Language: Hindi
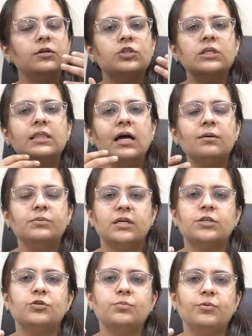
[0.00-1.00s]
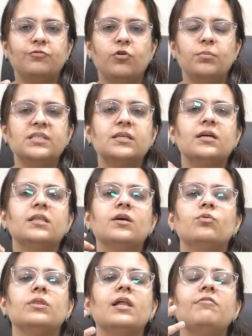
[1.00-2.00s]
जितना आप सेक्शुअल परफॉर्मेंस करते
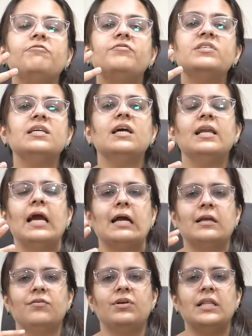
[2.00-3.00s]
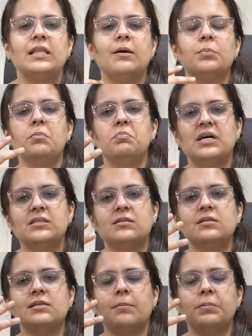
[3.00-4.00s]
हैं उतना फिजिकली एक्टिव रहते हैं आपके
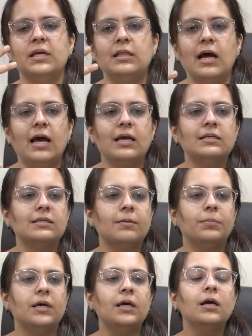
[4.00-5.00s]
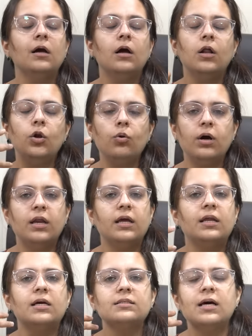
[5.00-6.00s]
मसल्स आपकी थाइज आपकी लोअर
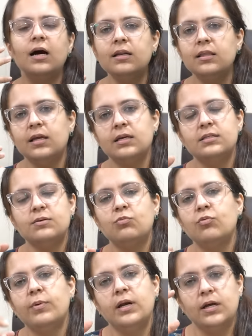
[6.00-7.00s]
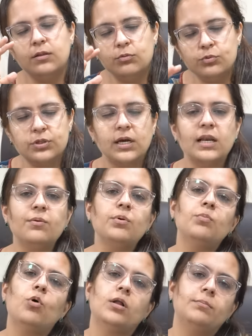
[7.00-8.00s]
एरियाज हर तरीके से मूवमेंट है तो उसके लिए
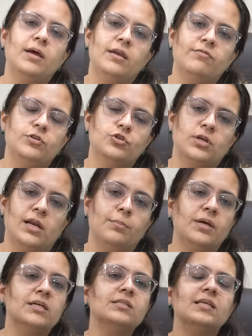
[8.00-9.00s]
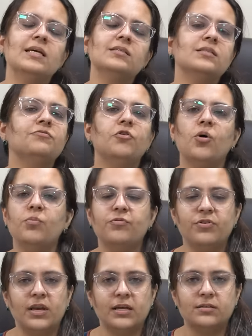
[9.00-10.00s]
भी बहुत बेनिफिशियल है बिकॉज सेक्स इज अ फॉर्म
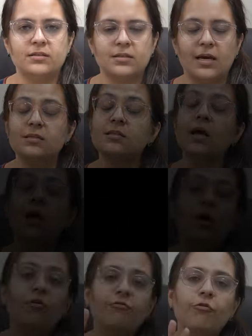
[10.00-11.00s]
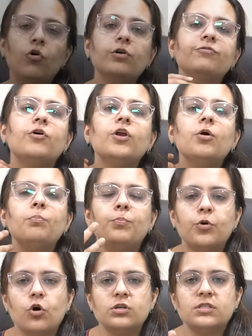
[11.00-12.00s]
ऑफ एन एक्सरसाइज फोर्थ फॉर योर
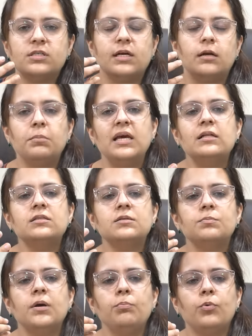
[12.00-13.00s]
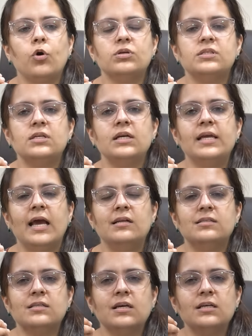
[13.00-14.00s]
प्रोस्टेट मेल्स में प्रोस्टेट
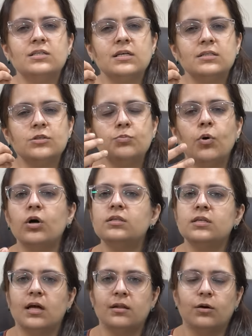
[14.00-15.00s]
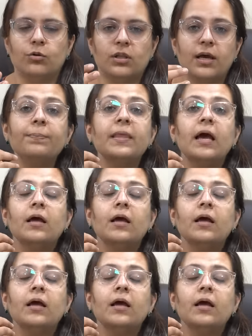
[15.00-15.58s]
कैंसर के चांसेस बहुत ज़्यादा होते हैं